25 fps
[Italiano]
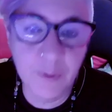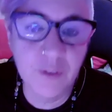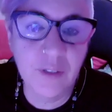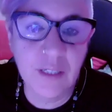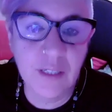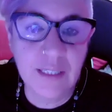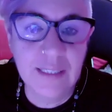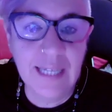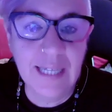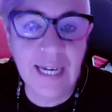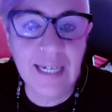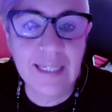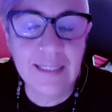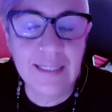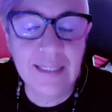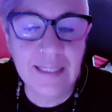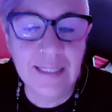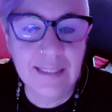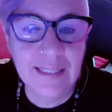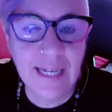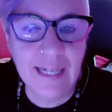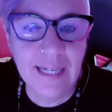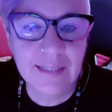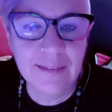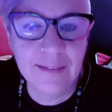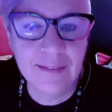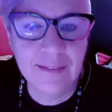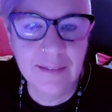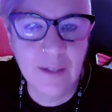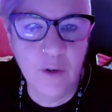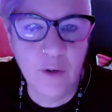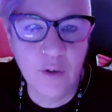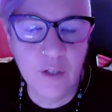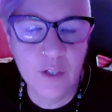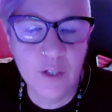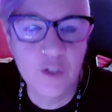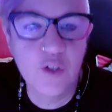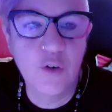potrei dare dei dati
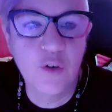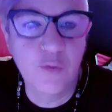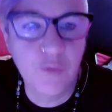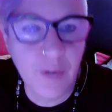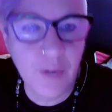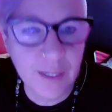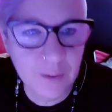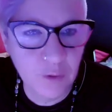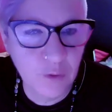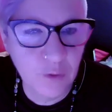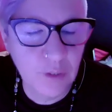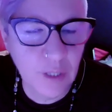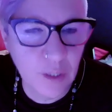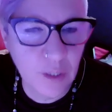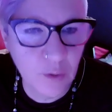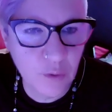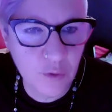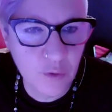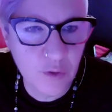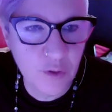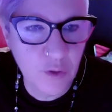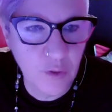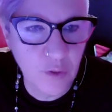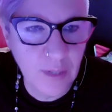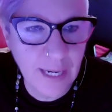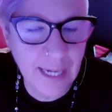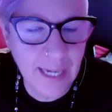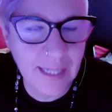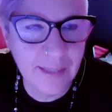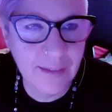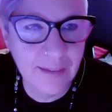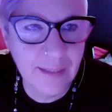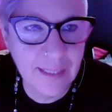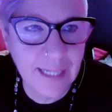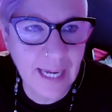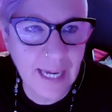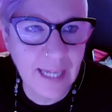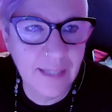teorici, ho fatto dei corsi online
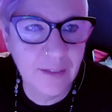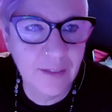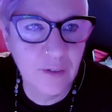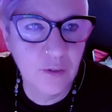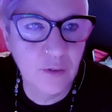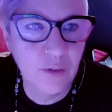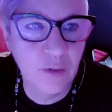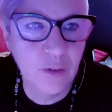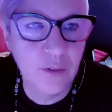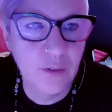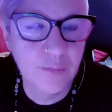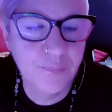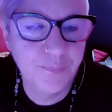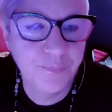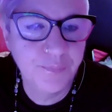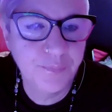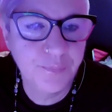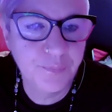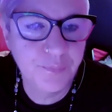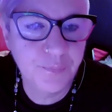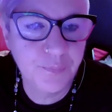di canto,